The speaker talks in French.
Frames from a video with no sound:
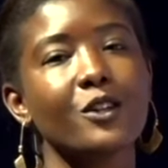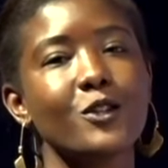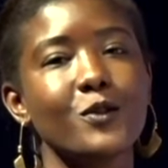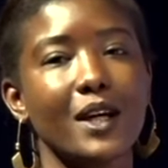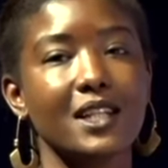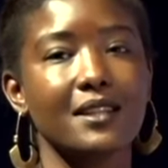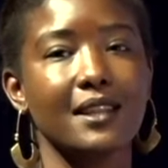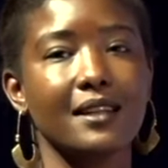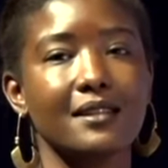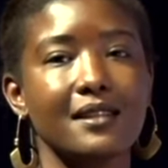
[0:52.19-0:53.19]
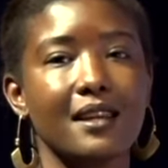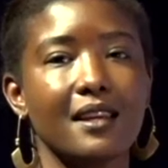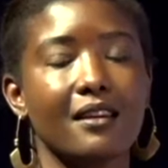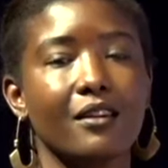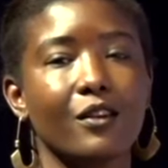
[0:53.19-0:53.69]
Je suis architecte
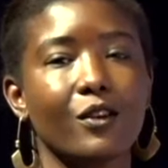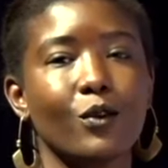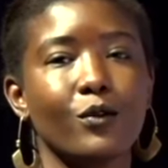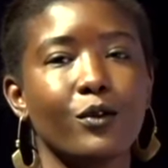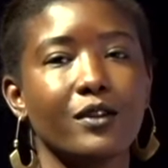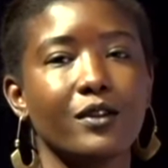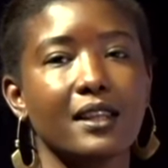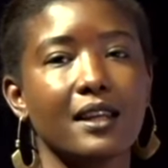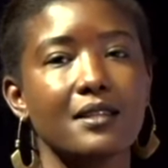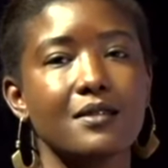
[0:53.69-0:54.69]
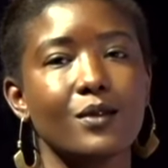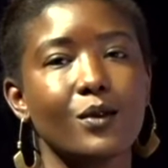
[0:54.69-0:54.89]
et cofondatrice